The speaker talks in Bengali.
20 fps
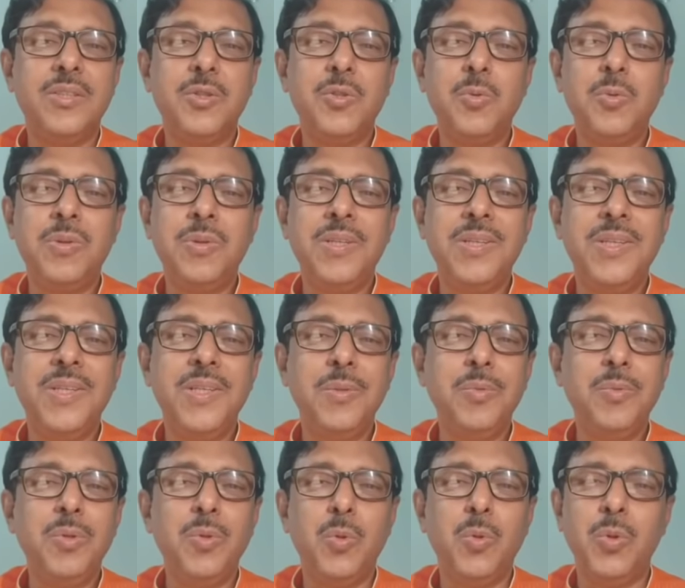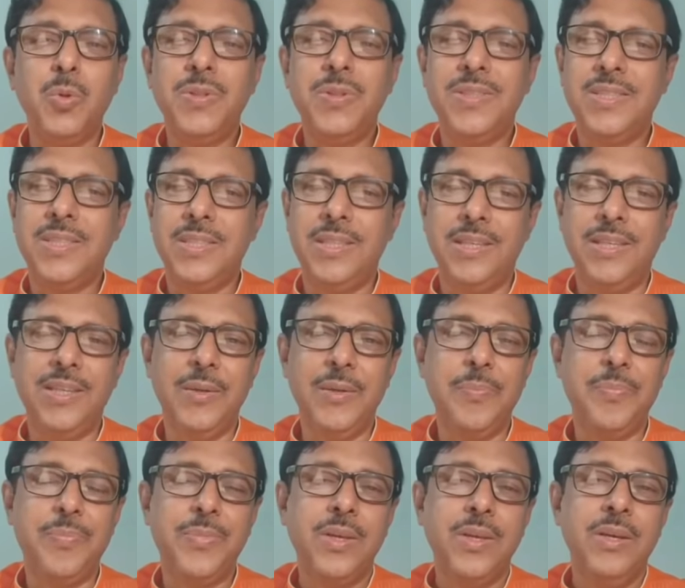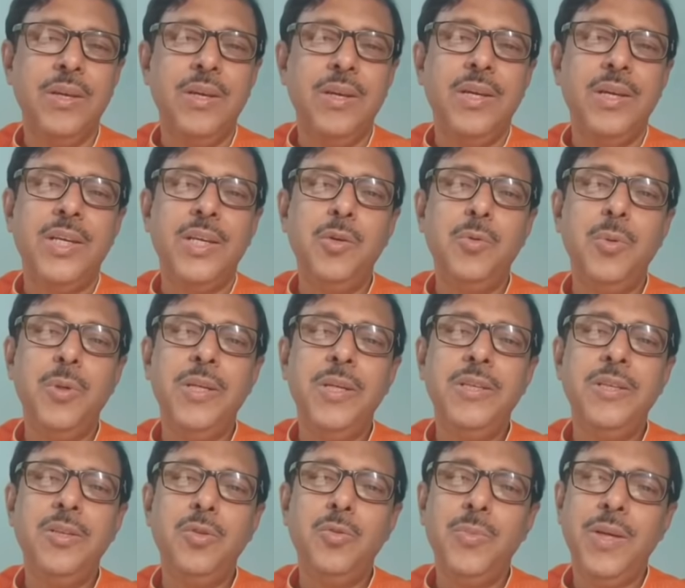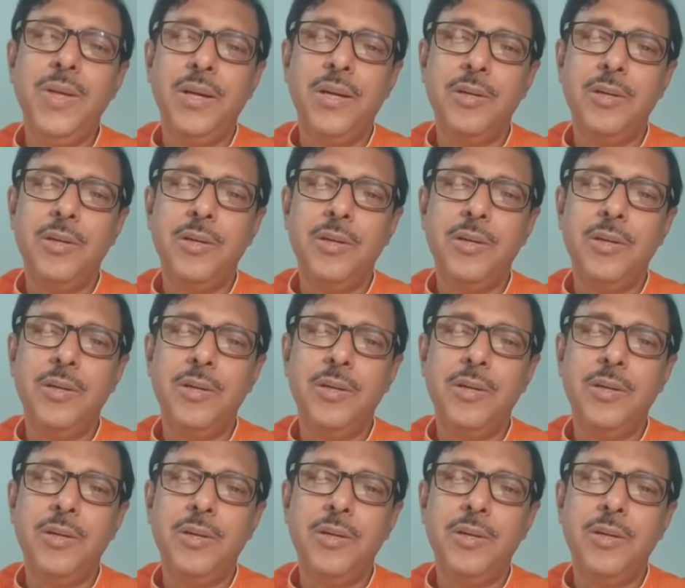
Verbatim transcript: সুরটা ঠিকমতো হচ্ছে না কেউ বললেন যে তুমি